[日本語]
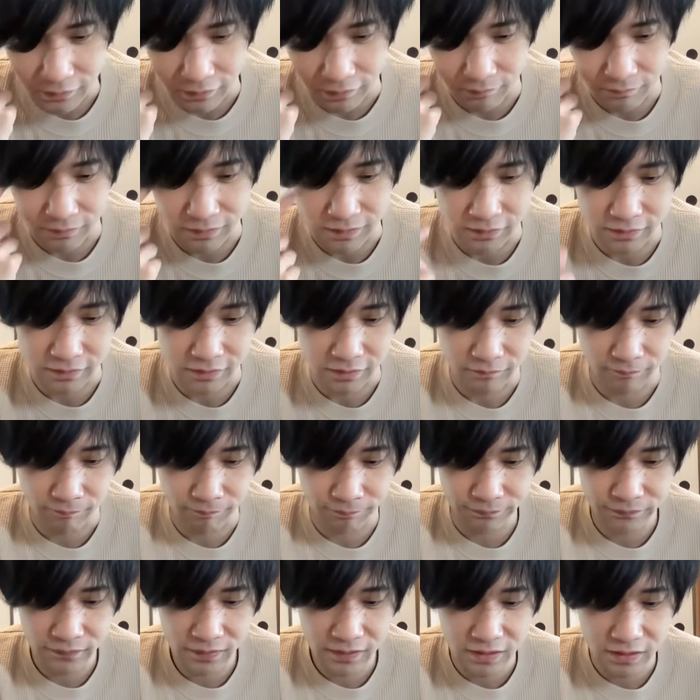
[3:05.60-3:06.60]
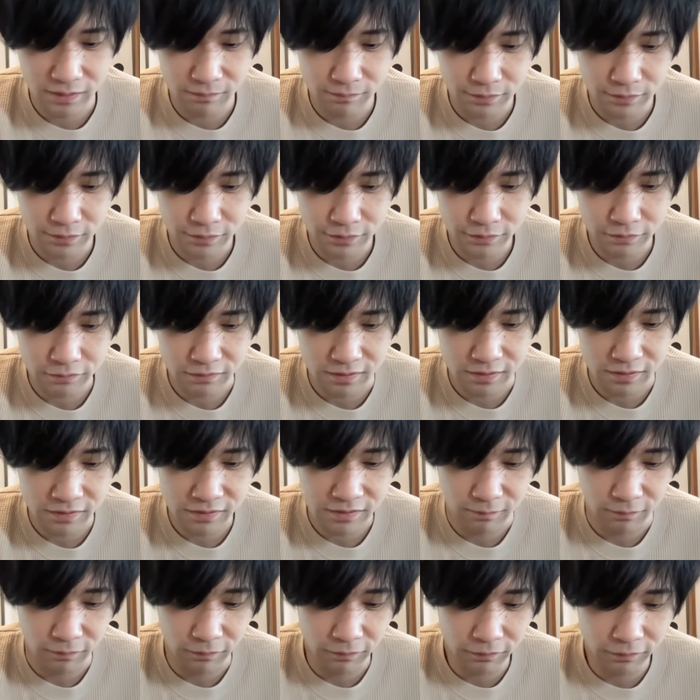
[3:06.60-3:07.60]
な、別に。ネプチューンは、つ
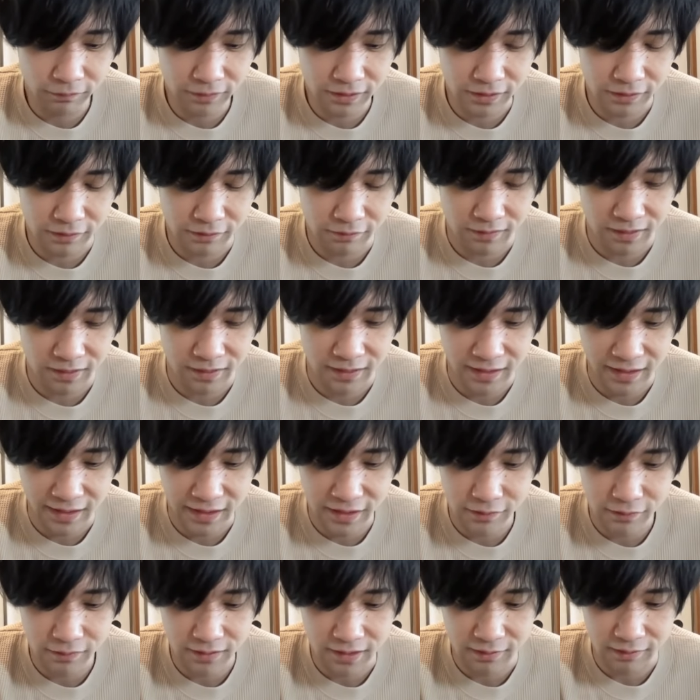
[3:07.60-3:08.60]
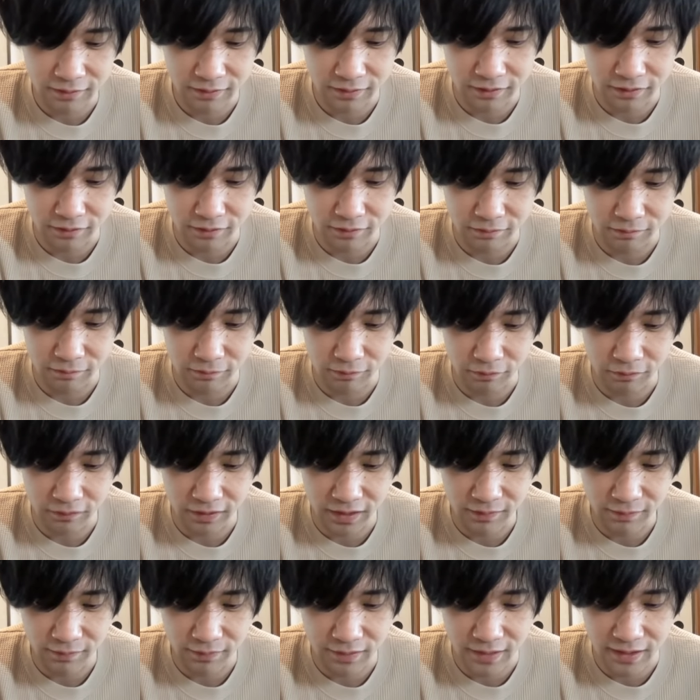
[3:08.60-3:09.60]
か、モドリットが変えるかっていう問
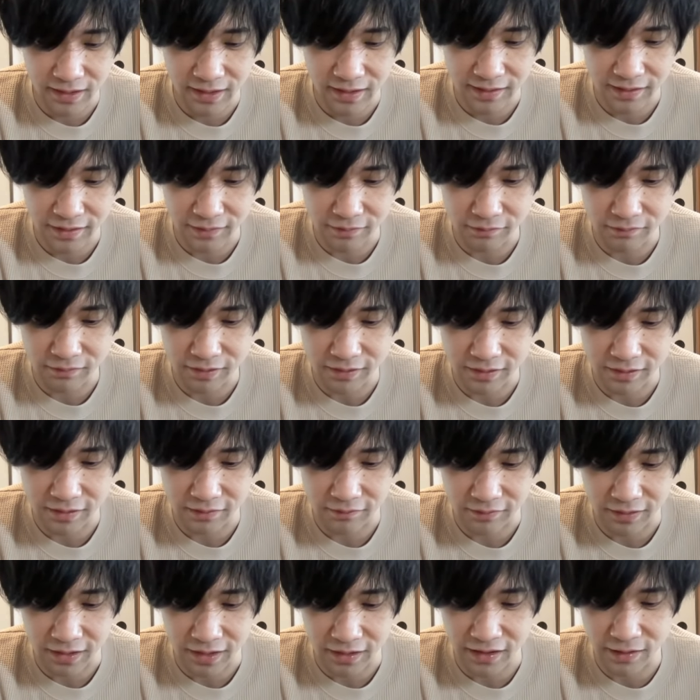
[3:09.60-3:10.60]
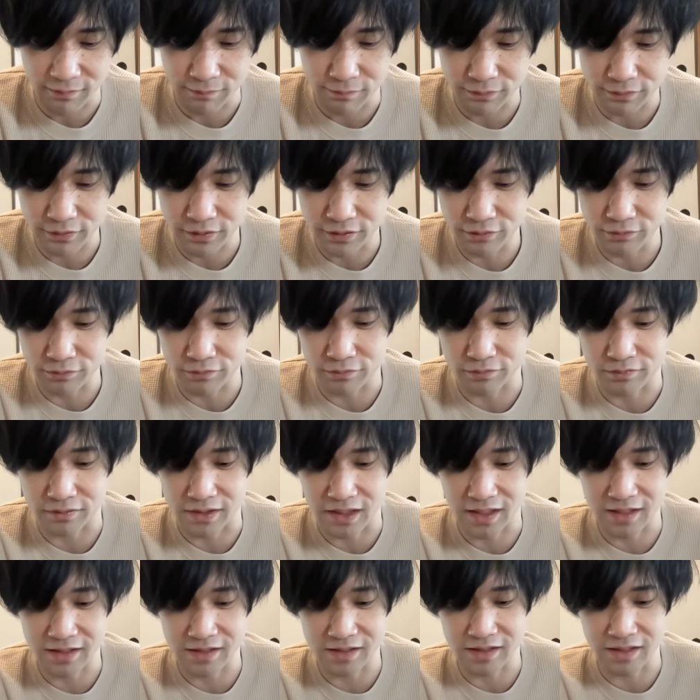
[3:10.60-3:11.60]
題を抱えてるんですけどね。あ、ネプチューン
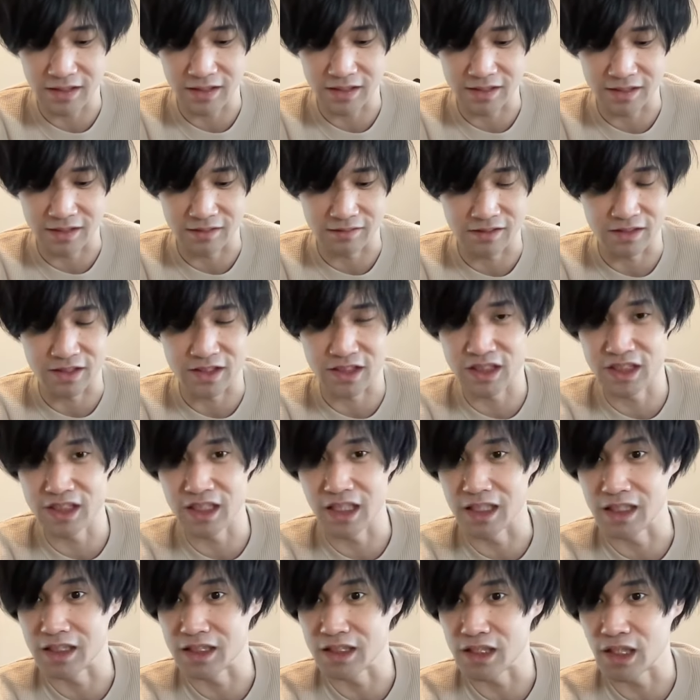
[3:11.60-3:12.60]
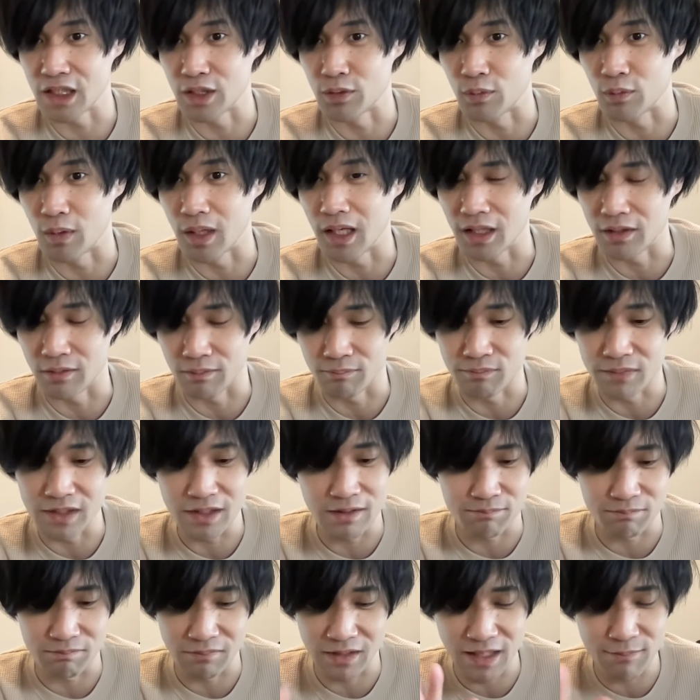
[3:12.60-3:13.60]
転生じゃなくて試練してへんのわかる。ネ
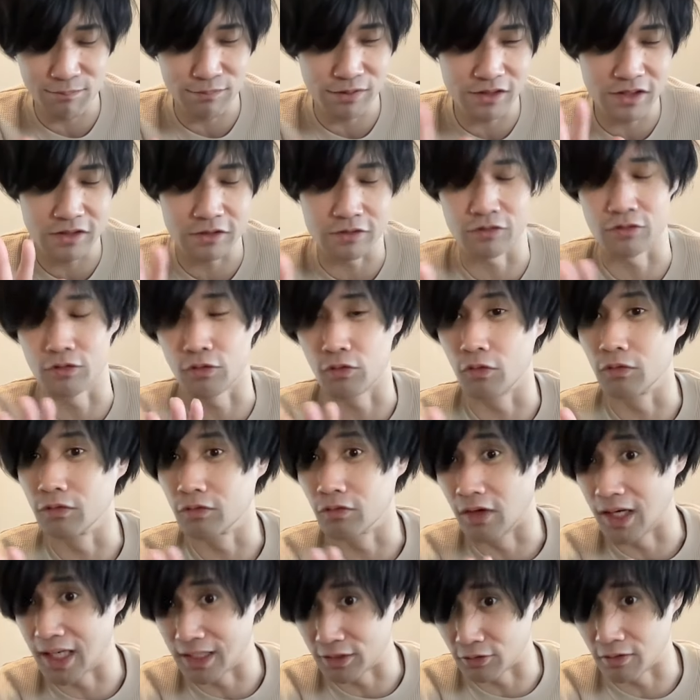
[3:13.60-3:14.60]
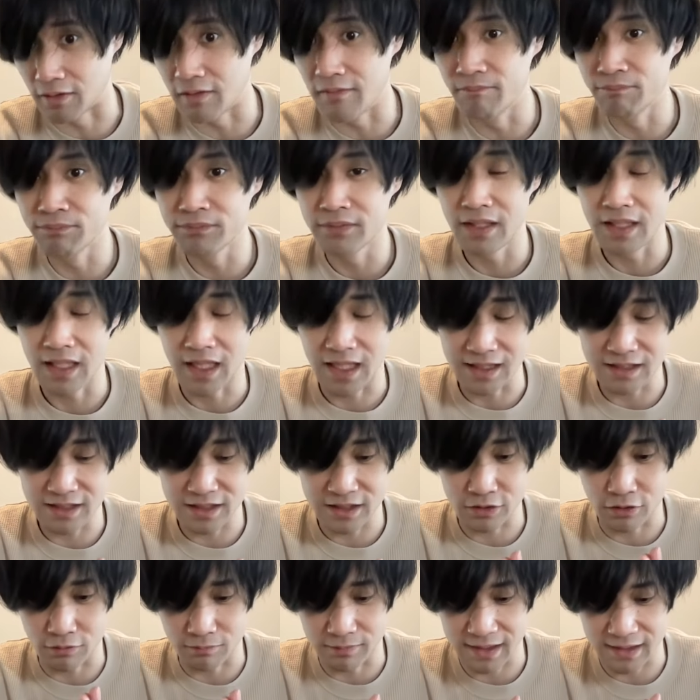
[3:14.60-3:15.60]
プチューンちょっと今度、あの、走
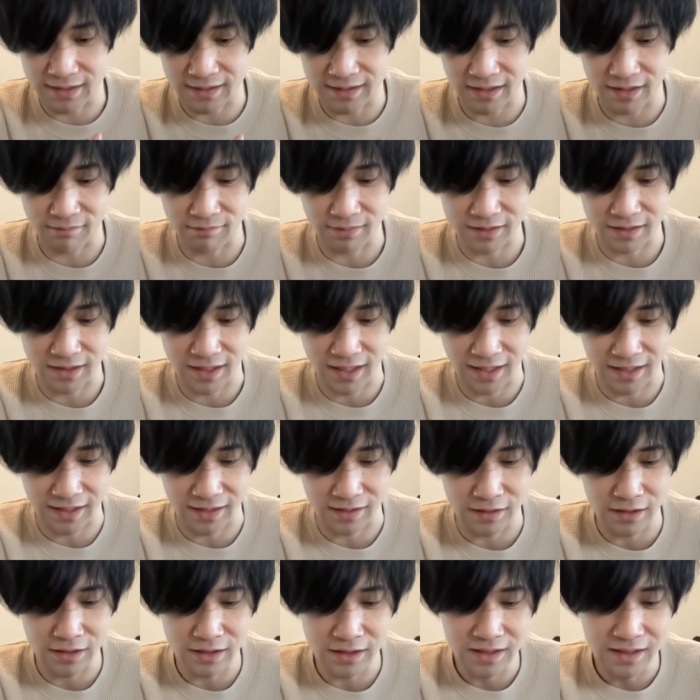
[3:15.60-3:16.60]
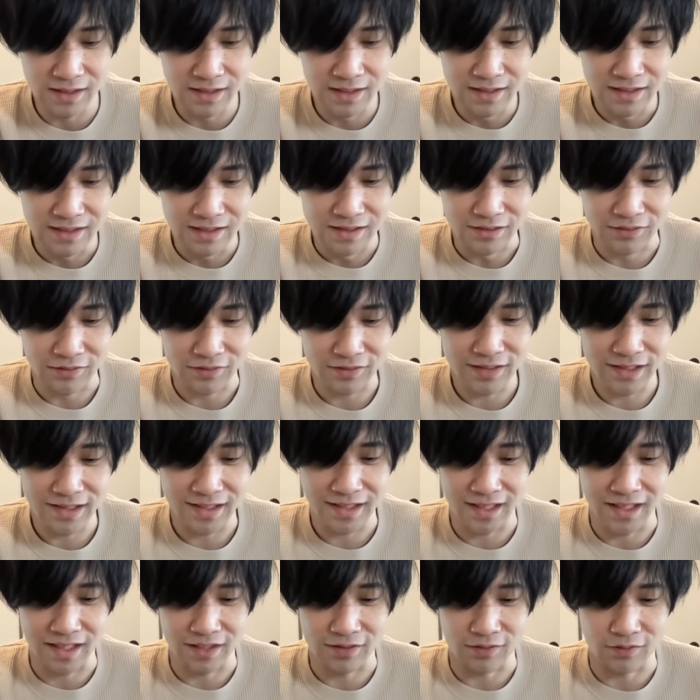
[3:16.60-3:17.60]
り込みさせてきます。はい。それでは
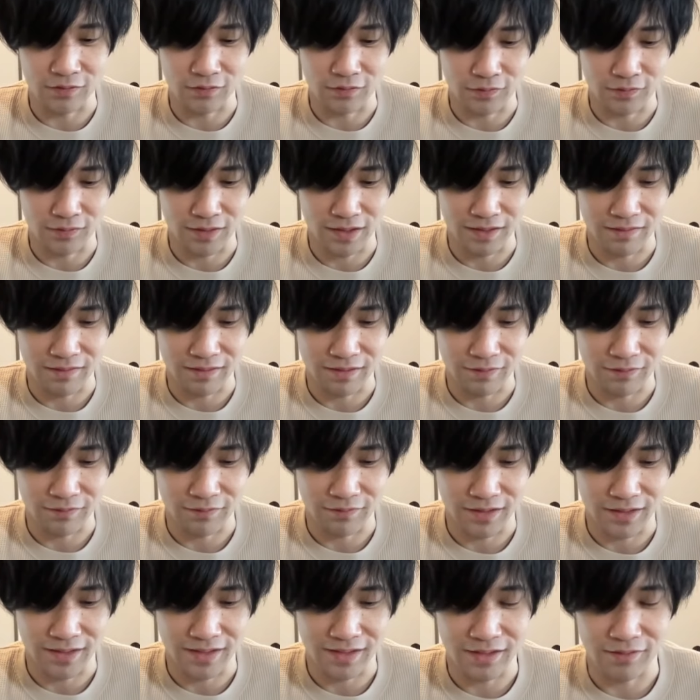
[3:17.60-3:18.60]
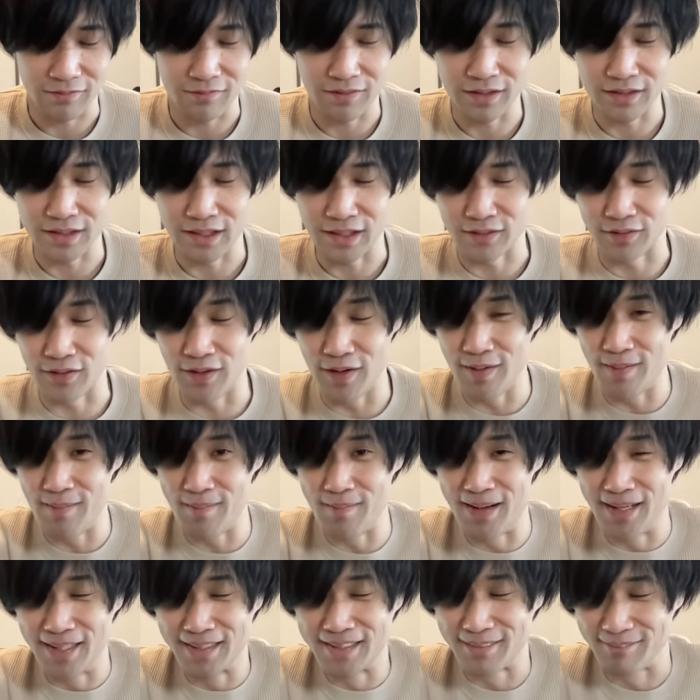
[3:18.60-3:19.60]
ね、あの、今回はこの辺で終わりたいと思
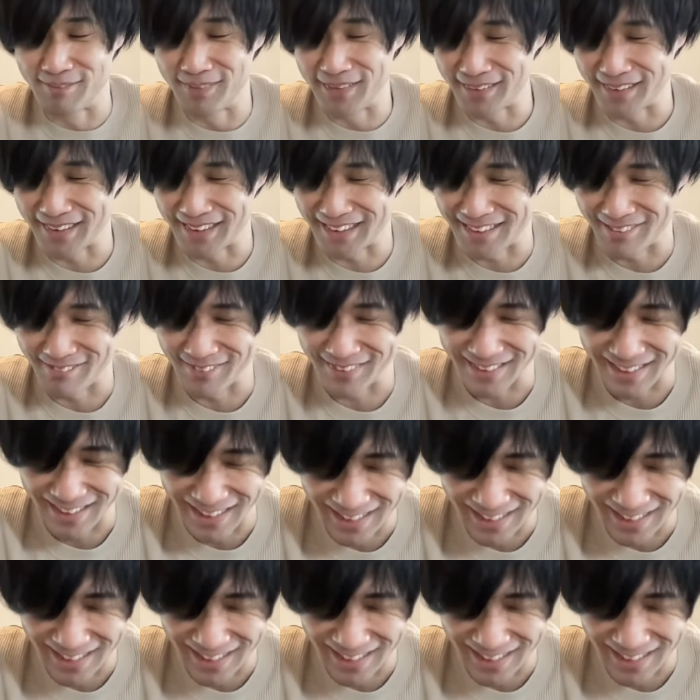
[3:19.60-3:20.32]
います。見てくださった皆さん、あ